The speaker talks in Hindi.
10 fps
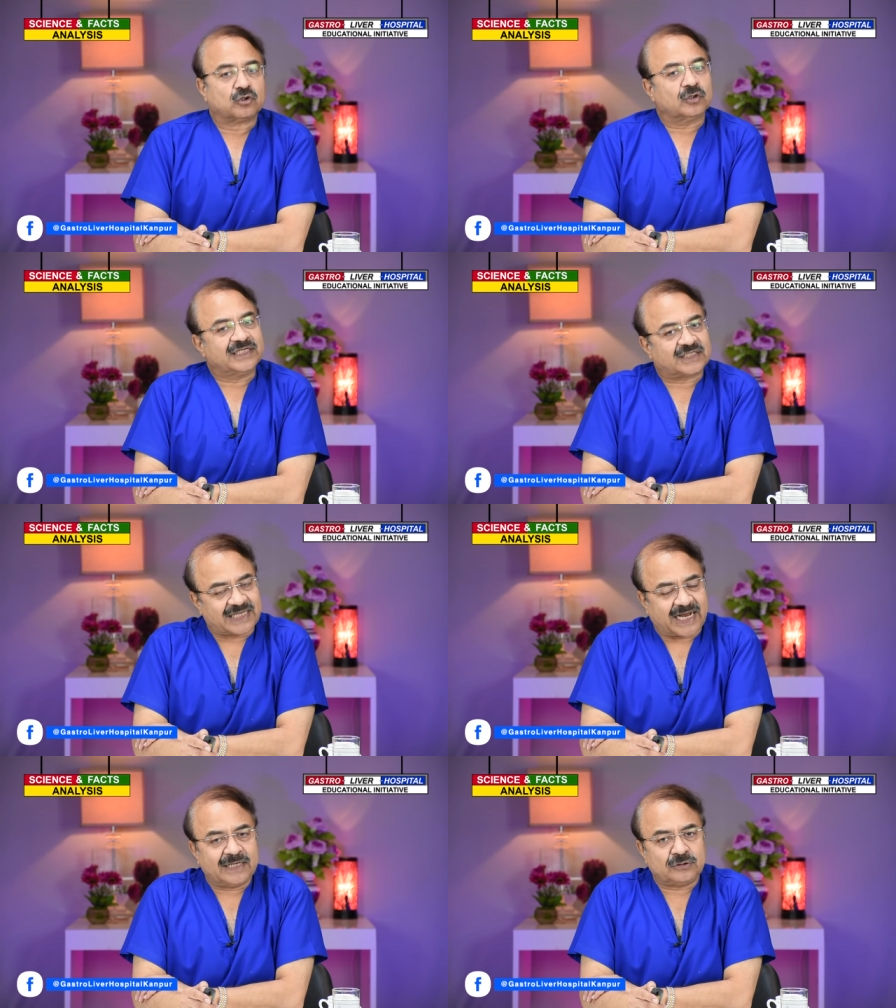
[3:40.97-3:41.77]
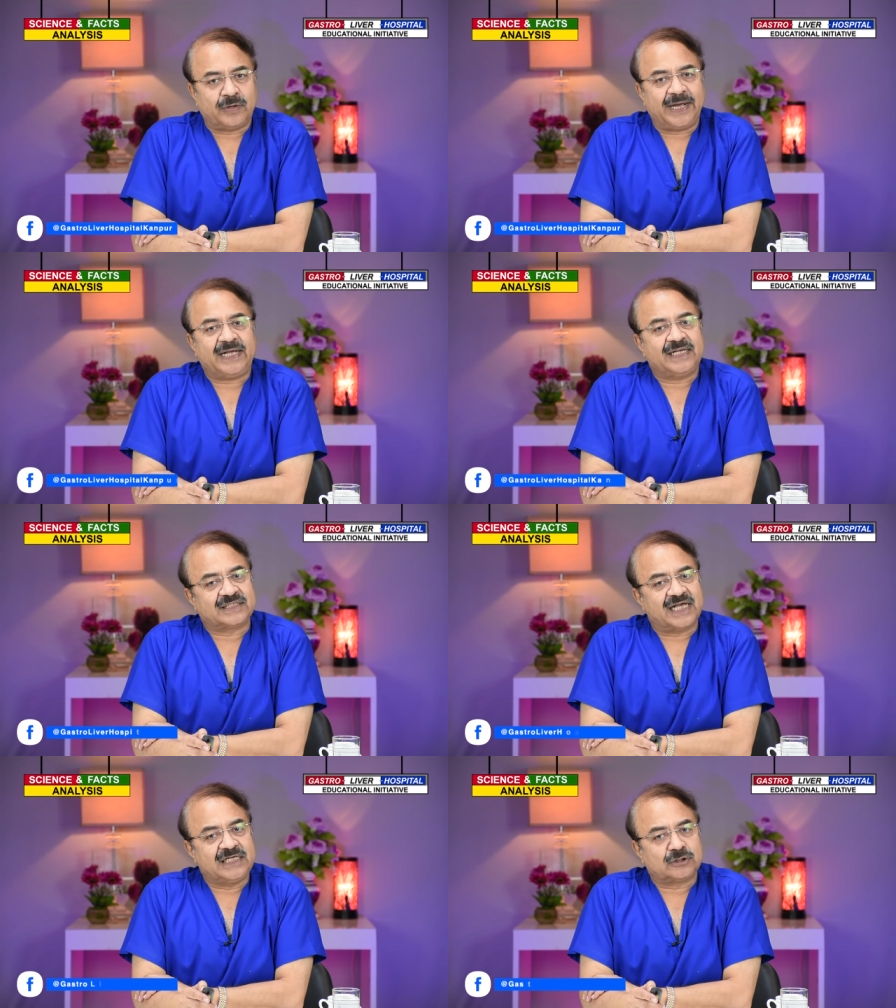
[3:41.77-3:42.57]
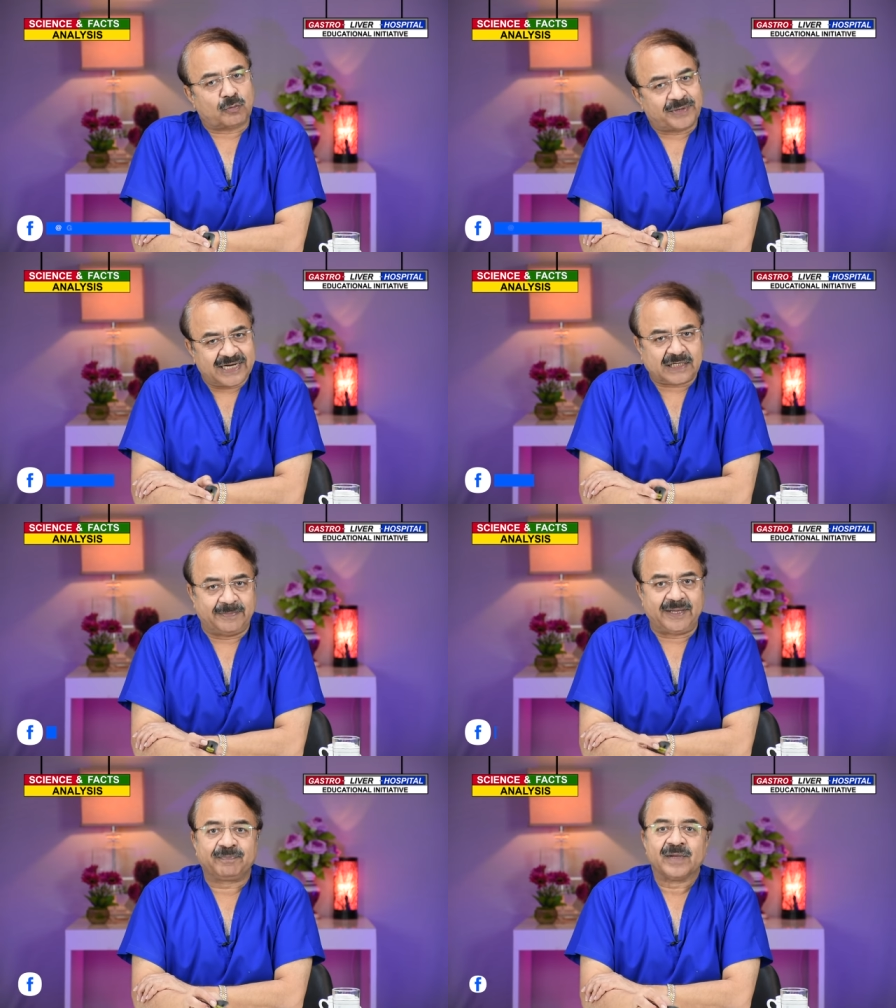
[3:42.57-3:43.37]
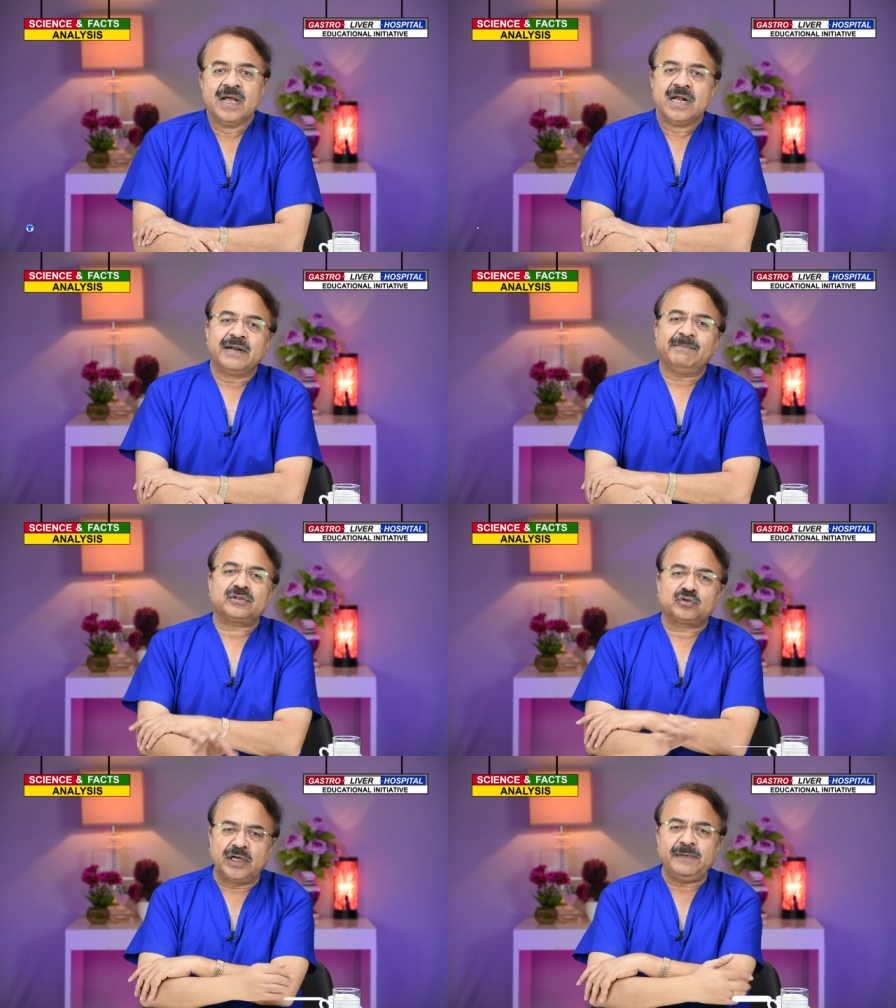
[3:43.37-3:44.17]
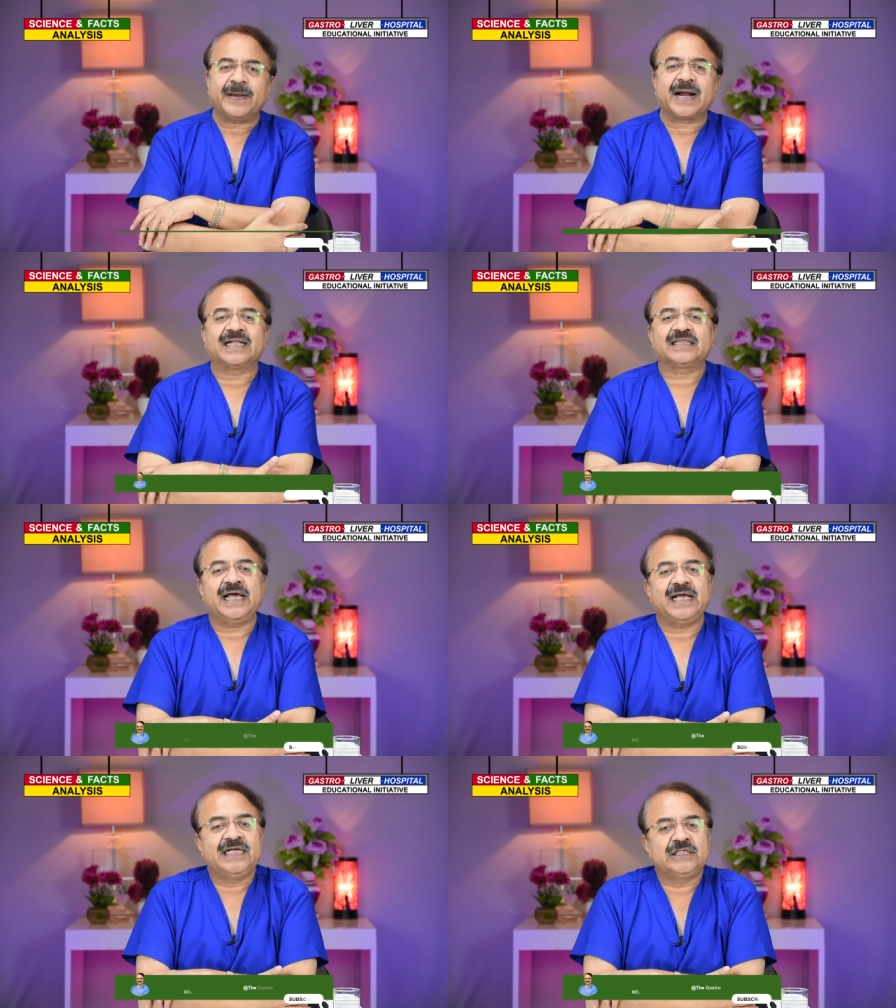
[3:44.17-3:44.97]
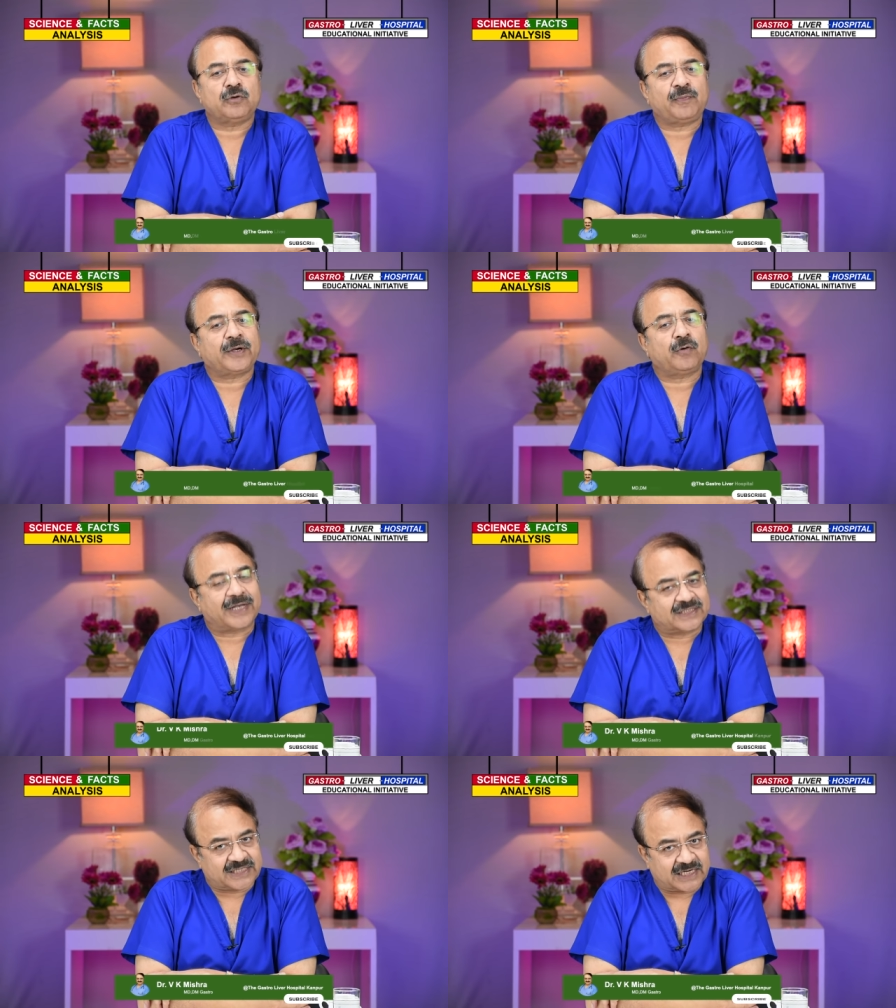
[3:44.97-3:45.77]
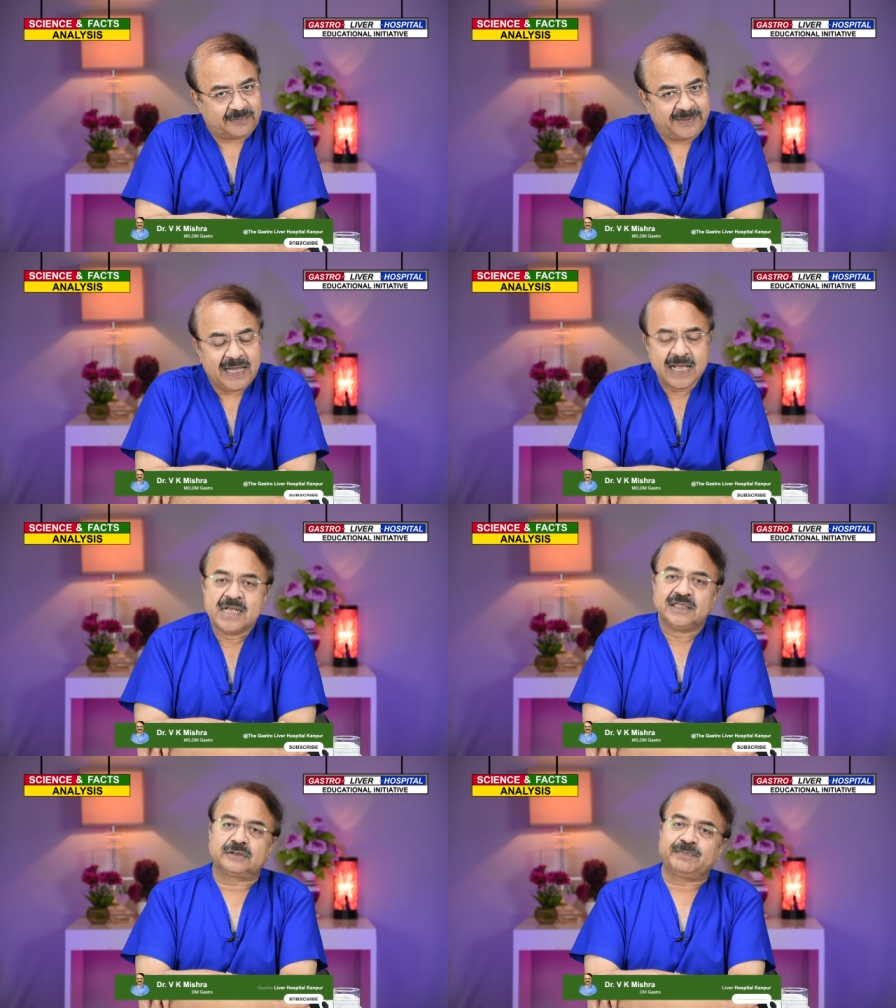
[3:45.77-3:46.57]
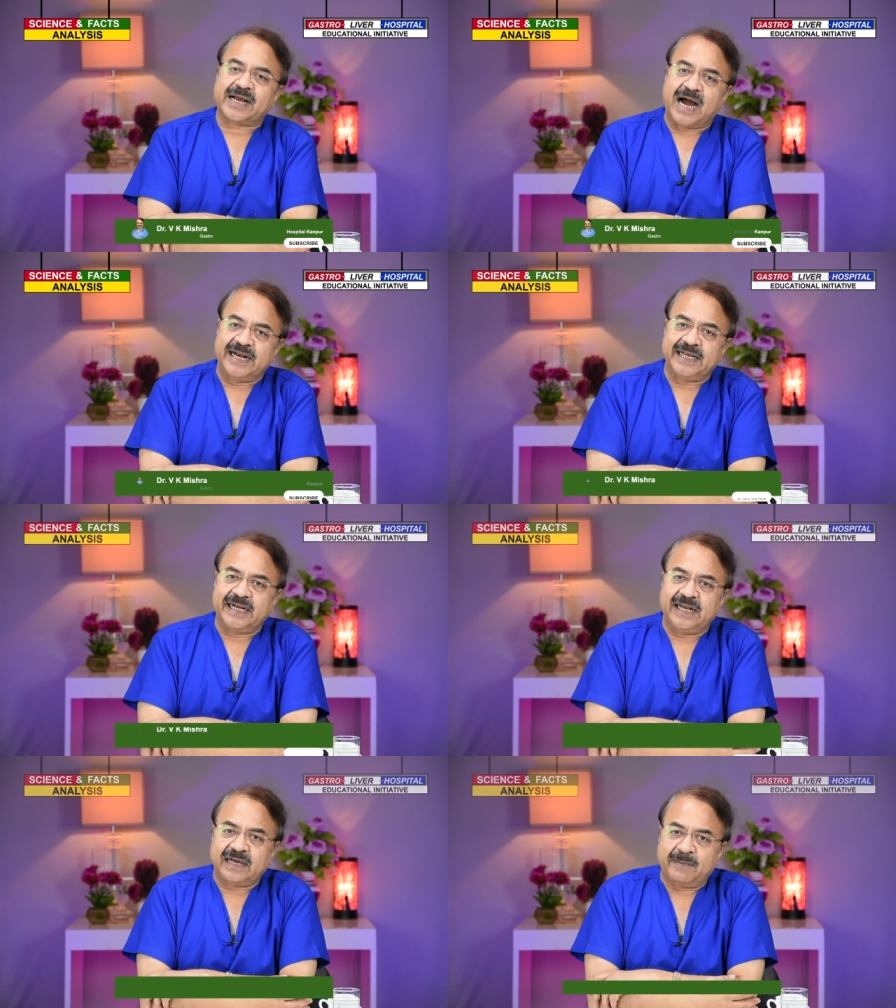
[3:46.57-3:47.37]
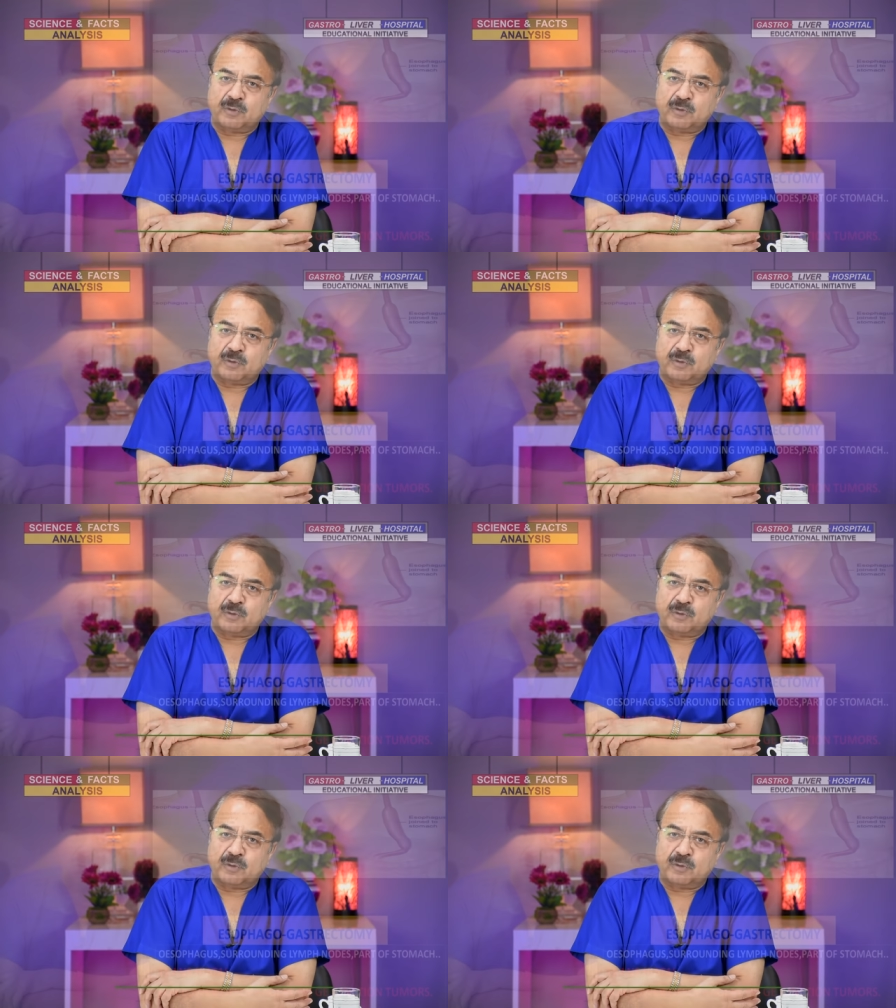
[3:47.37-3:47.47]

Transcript: तो ये सेकेंड जो है इज द ईसोवेजेक्ट ट्रोजेक्टमी नंबर थ्री पर आते हैं ईसोफेगो गेस्टेक्टमी जिसमें खाने की नली का